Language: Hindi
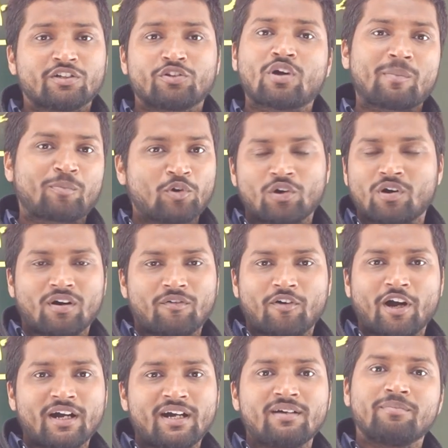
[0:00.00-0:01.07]
तो आपको
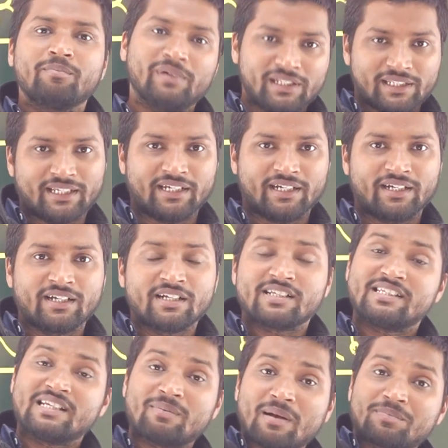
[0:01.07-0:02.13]
अवार्ड मिलते हैं
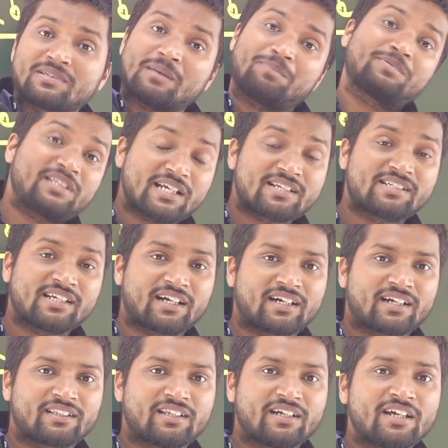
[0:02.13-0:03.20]
जब आप सबसे अच्छा
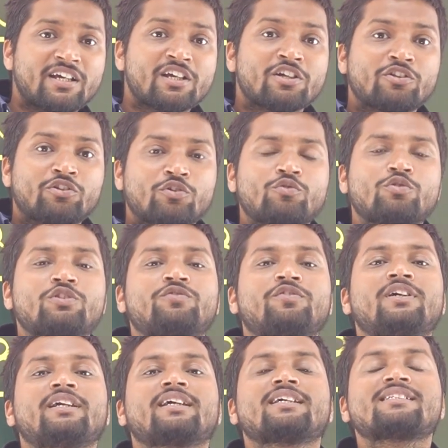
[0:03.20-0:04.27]
करते हैं तो उस
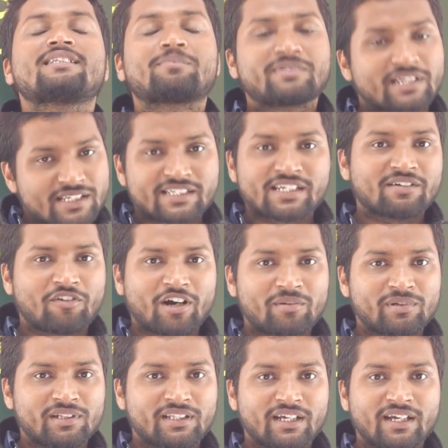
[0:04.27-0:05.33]
फील्ड के सबसे अच्छे अवार्ड
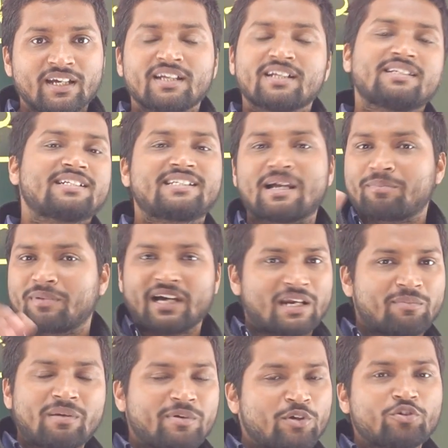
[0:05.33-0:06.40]
मिलते हैं जैसे आप
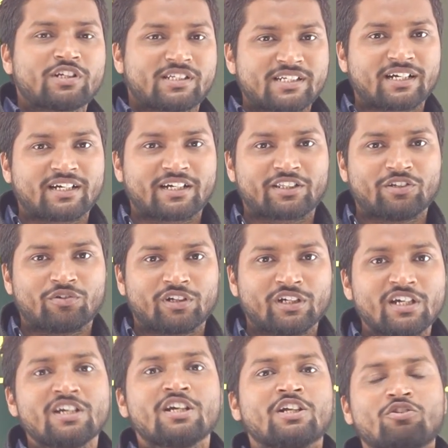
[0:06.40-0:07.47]
घर में भी कुछ अच्छा करते होंगे